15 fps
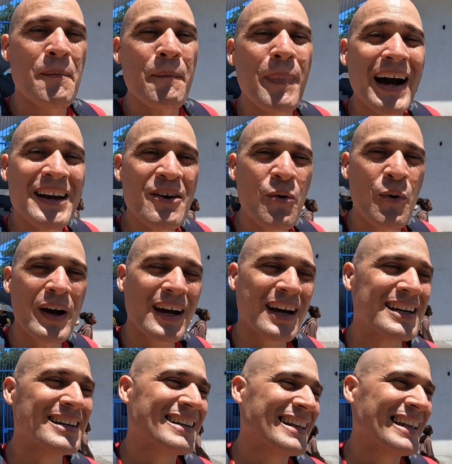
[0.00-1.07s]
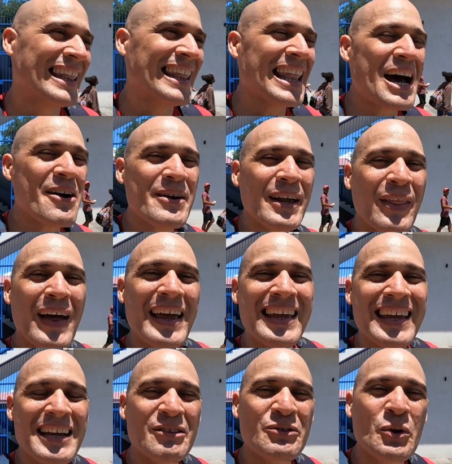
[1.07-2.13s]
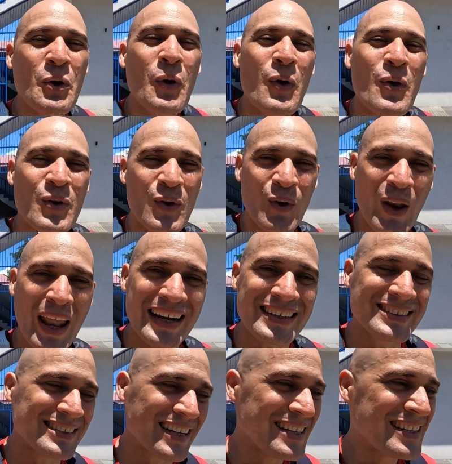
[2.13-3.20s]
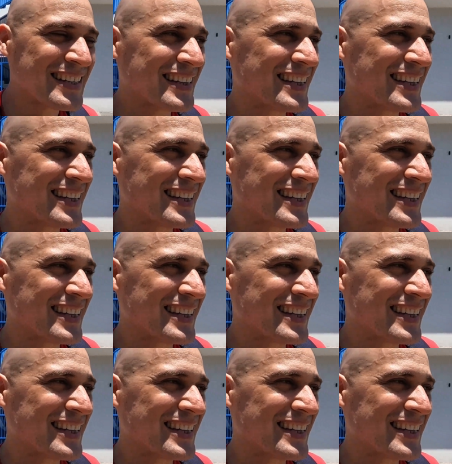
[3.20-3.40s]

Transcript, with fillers: va y juega, la verdad es que todo colapsa,